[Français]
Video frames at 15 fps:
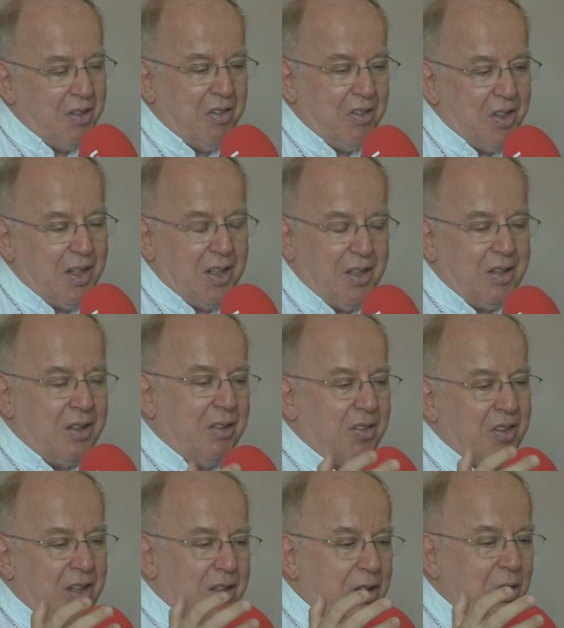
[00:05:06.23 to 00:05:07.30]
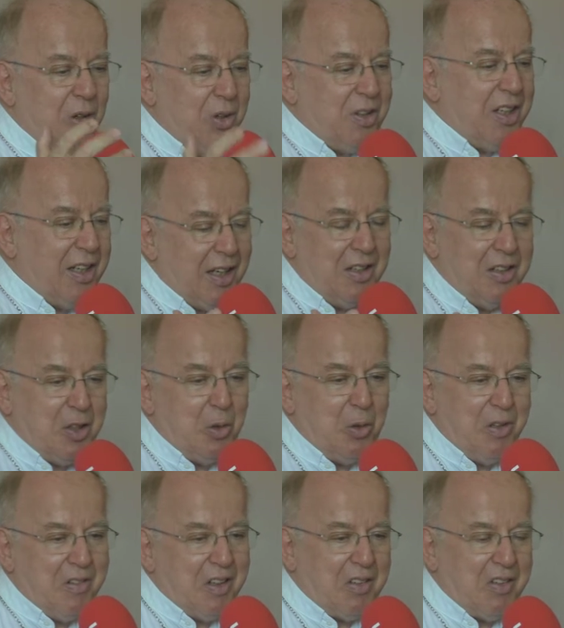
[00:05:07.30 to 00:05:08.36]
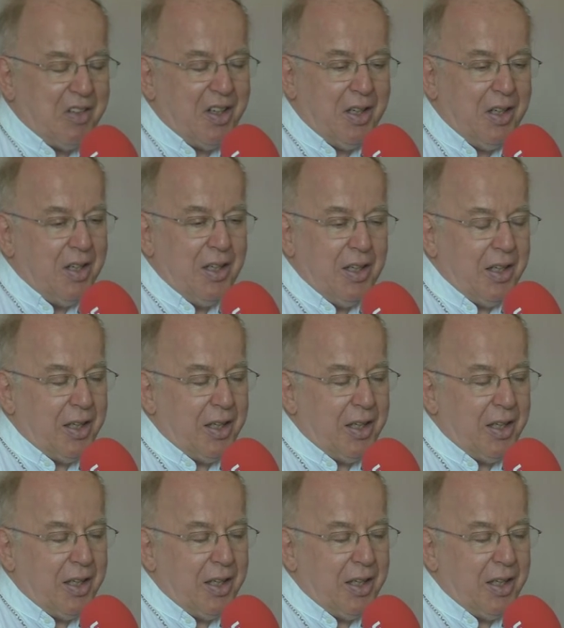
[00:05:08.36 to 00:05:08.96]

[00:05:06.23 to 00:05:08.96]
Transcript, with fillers: c'est cette grande réalité universelle